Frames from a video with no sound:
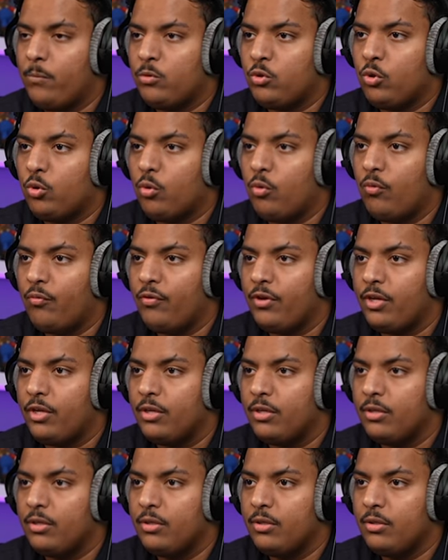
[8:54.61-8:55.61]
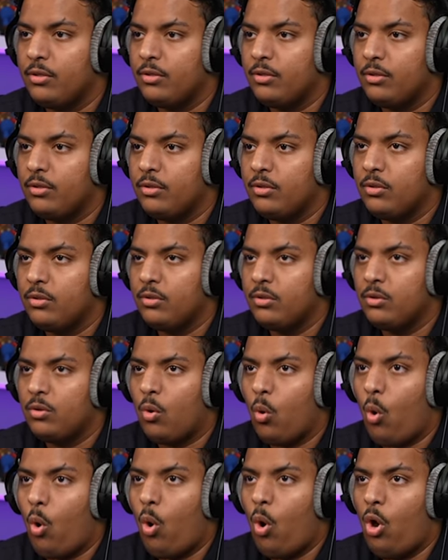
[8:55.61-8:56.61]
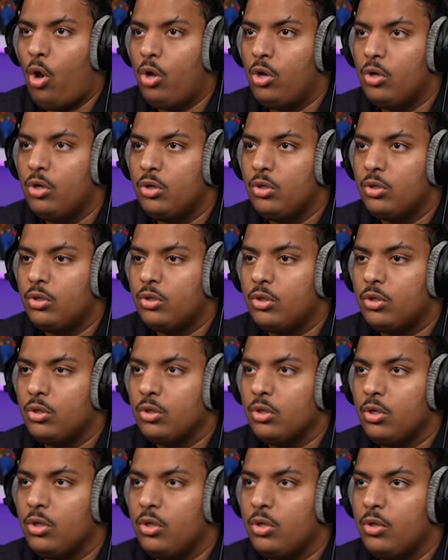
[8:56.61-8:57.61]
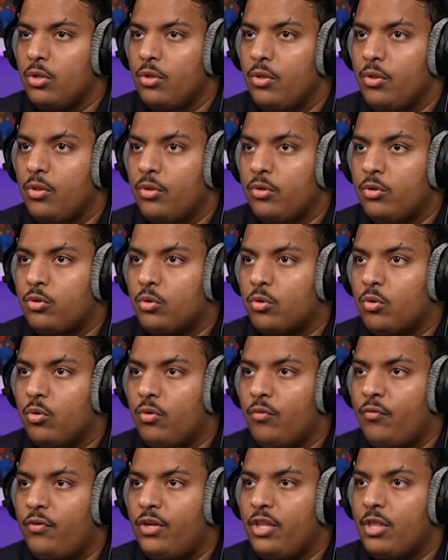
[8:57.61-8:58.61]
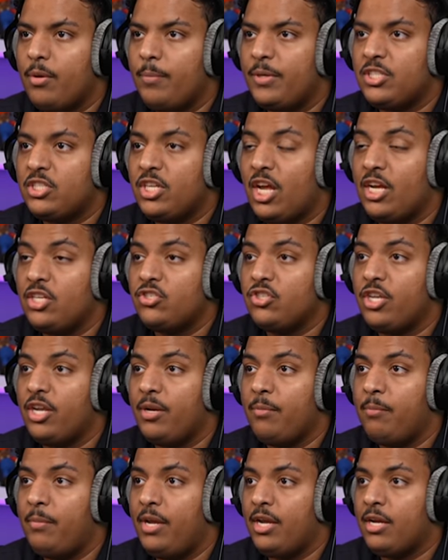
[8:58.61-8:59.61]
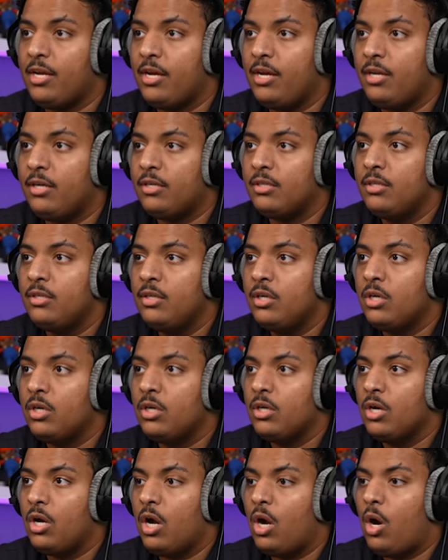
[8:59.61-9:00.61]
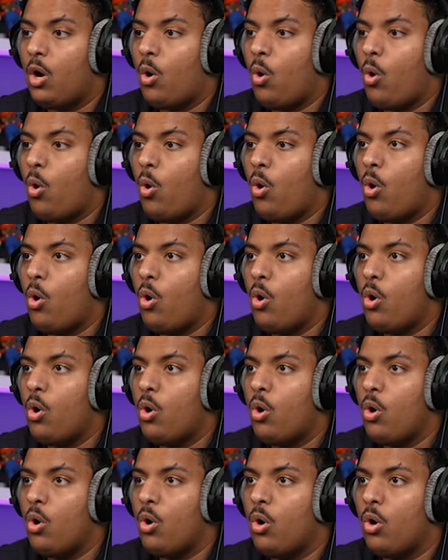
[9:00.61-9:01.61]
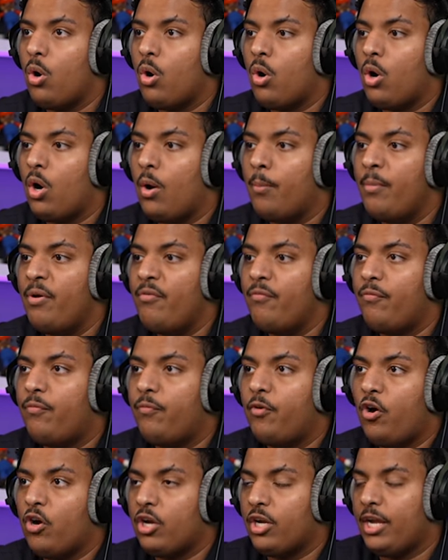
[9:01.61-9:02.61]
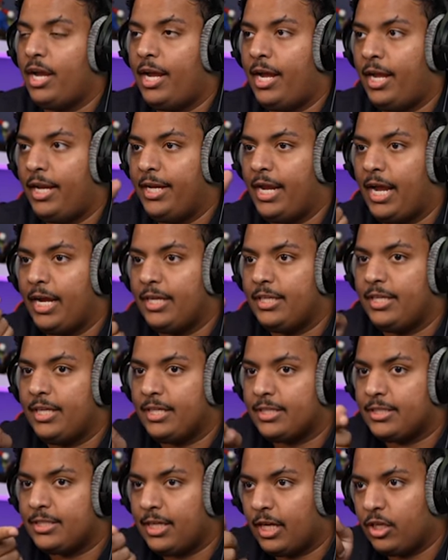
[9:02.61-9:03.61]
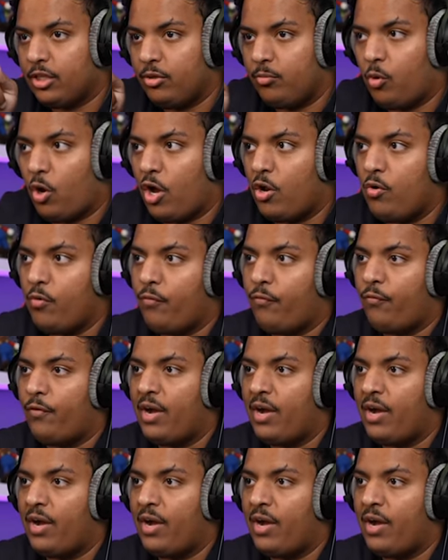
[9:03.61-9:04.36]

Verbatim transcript: تروفي اح تروفي ذا بيست ايس كريم ميكر اوه من فوق يعني اقدر استخدمه الف